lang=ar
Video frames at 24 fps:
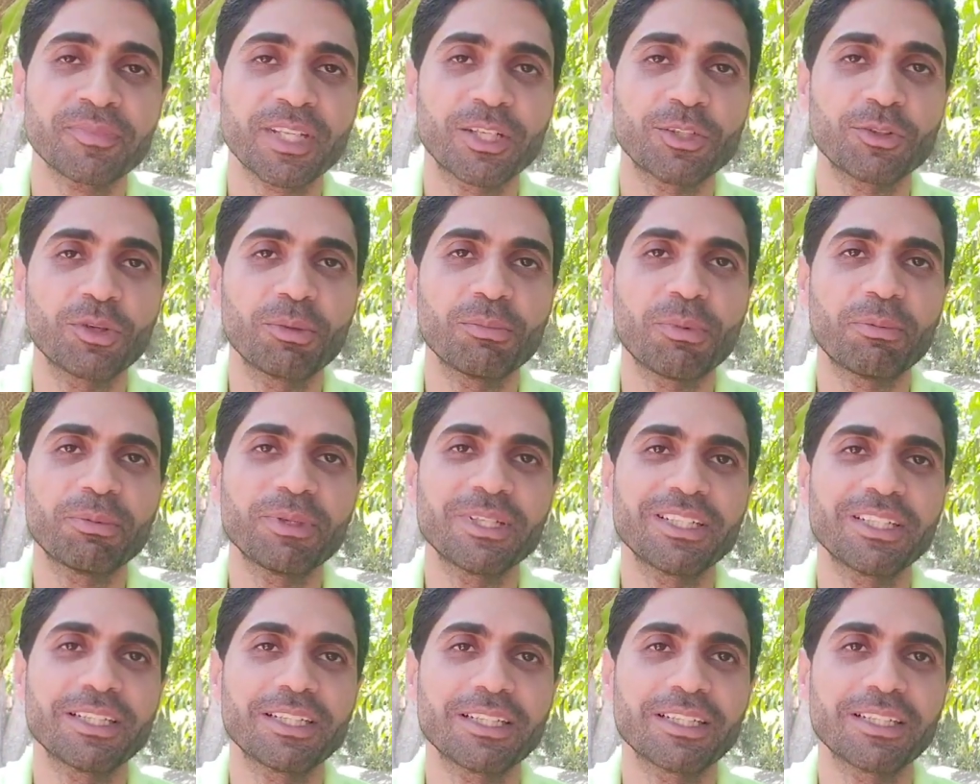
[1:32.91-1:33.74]
ان هو ما
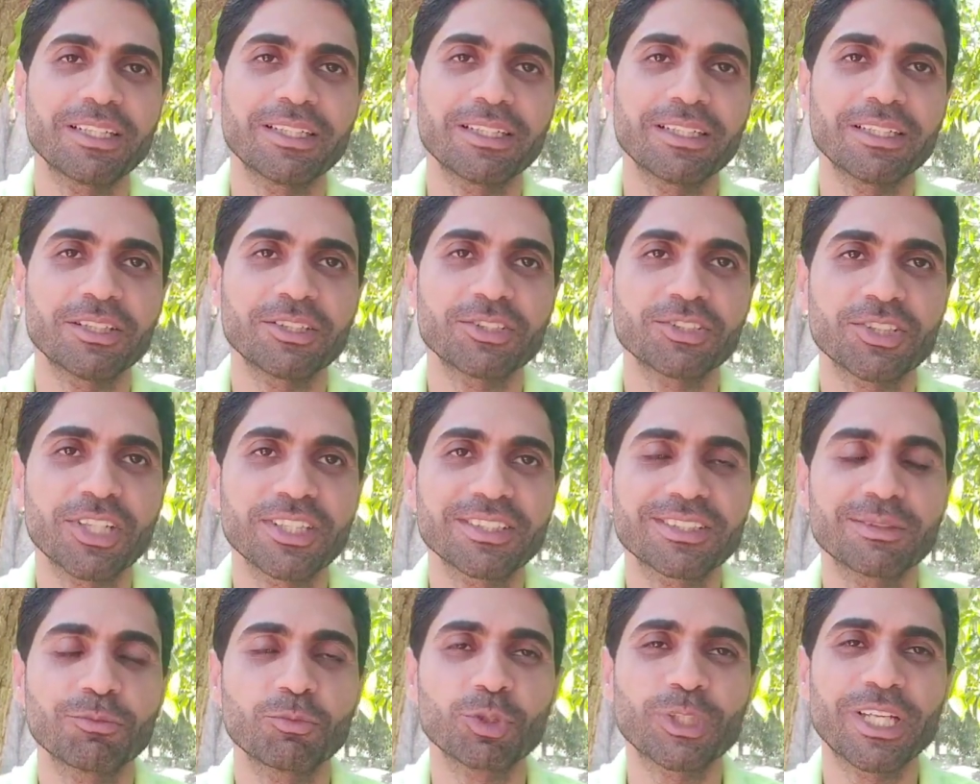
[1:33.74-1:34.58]
بين
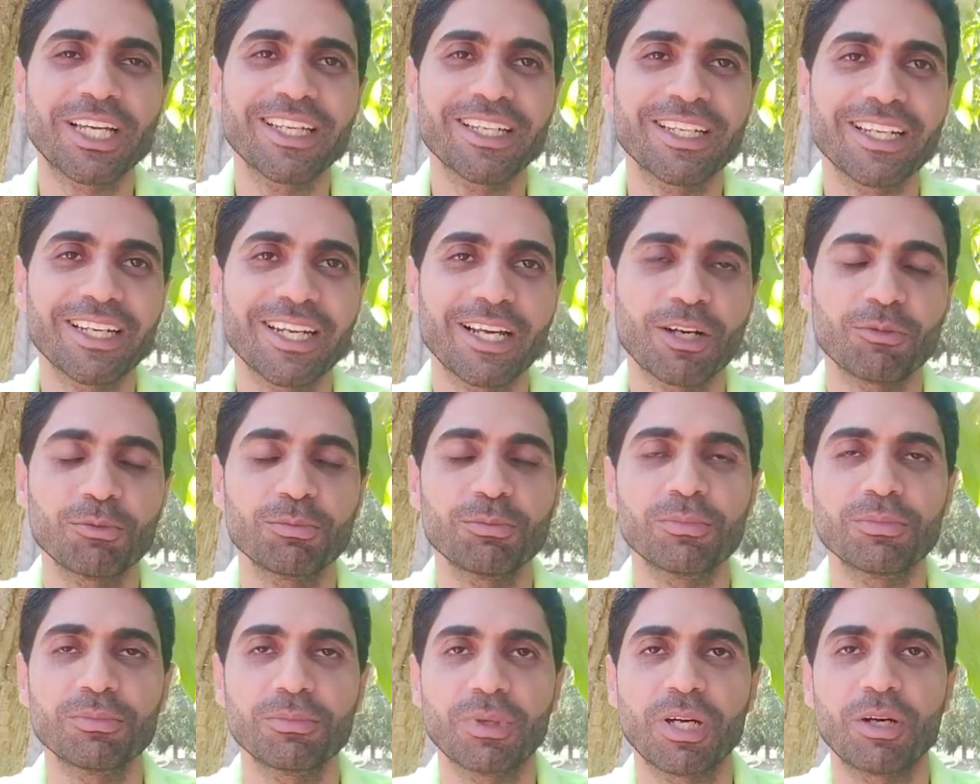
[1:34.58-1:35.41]
الشخص مدلل او
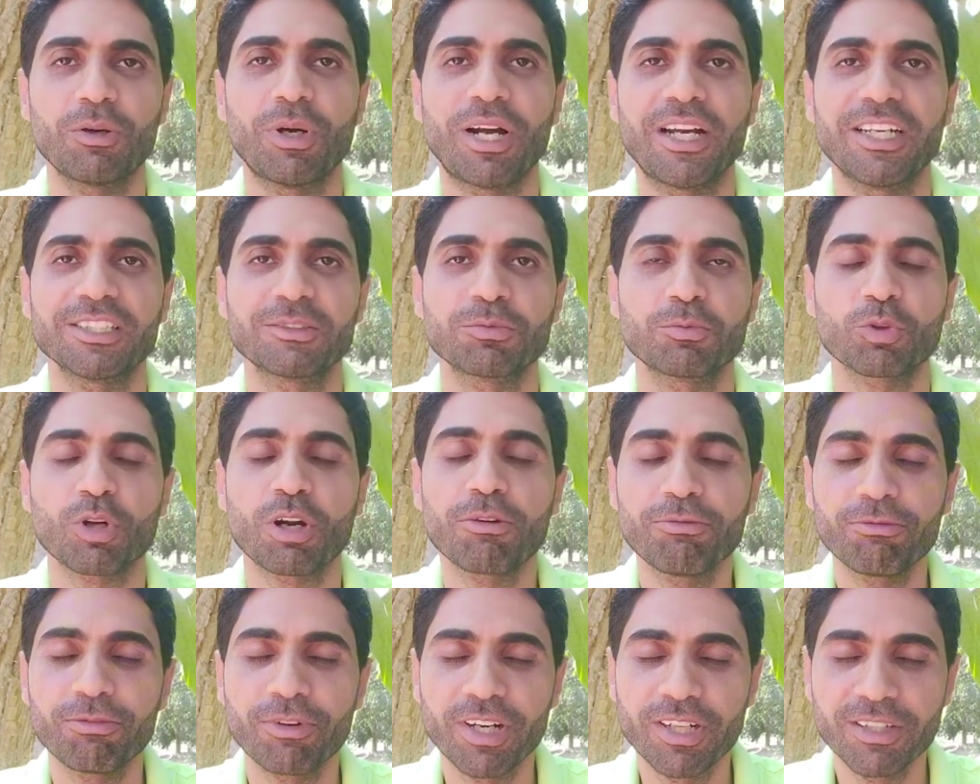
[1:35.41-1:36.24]
او عايش
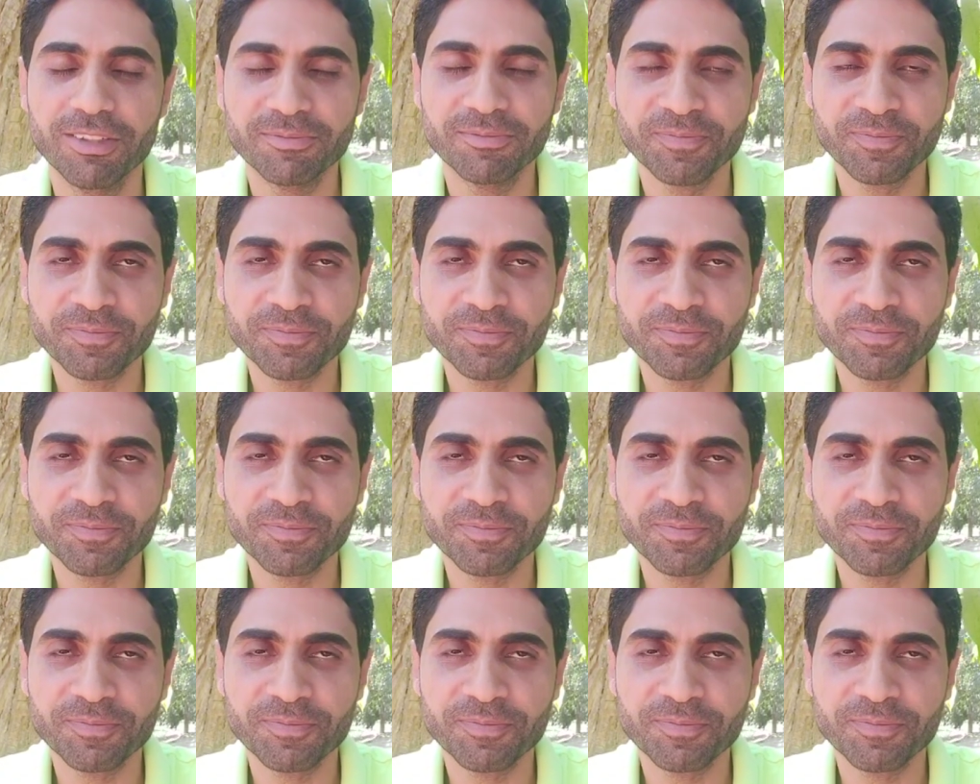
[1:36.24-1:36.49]
مرفه